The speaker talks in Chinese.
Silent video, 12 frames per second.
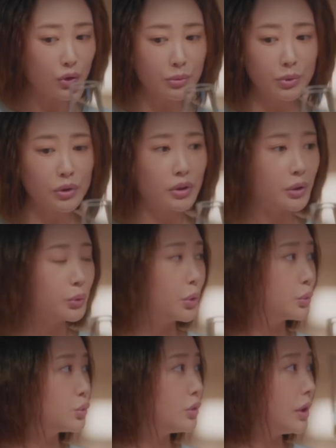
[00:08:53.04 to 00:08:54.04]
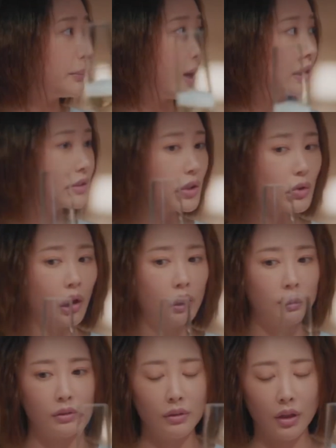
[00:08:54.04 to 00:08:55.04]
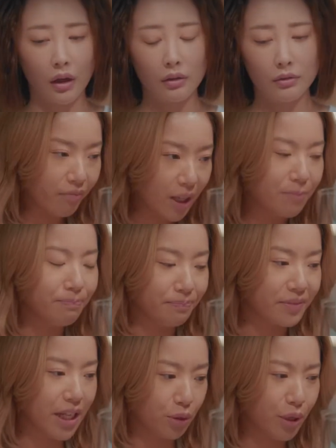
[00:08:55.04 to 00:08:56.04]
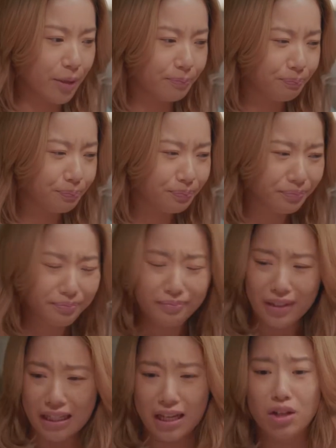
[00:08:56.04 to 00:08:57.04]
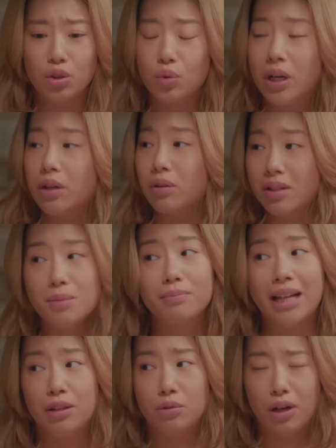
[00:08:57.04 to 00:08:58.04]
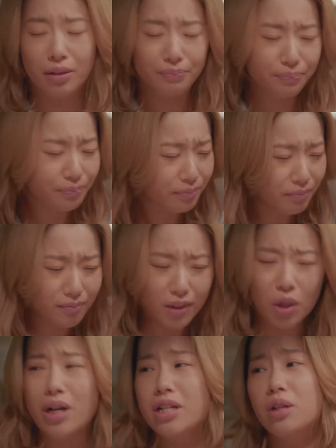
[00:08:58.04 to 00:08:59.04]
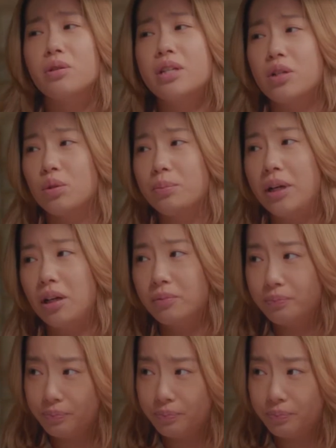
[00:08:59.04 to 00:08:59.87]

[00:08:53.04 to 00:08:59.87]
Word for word: 住不是等于同居了吗？再说还有文文呢。也对。你要是突然有个这么大的女儿，换谁都接受不了。不